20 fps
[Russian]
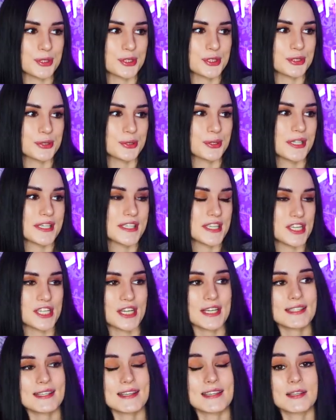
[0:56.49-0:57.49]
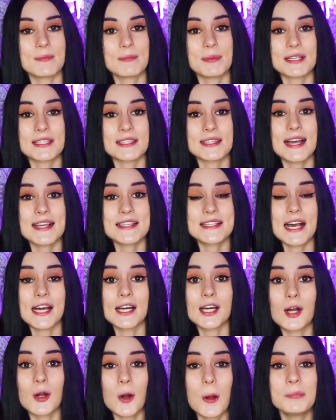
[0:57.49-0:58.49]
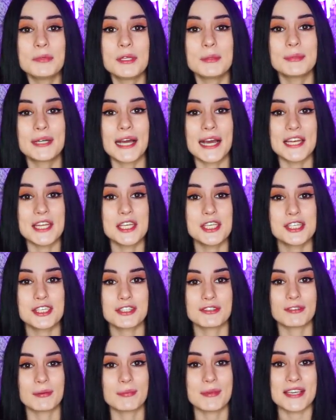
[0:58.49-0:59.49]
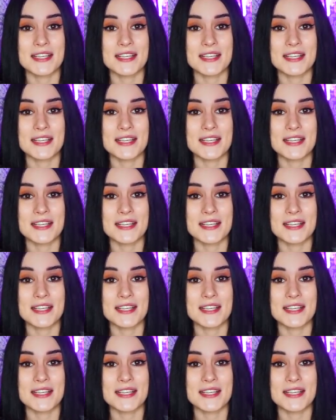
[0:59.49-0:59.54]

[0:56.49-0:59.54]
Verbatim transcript: что сейчас я запаслась огромным количеством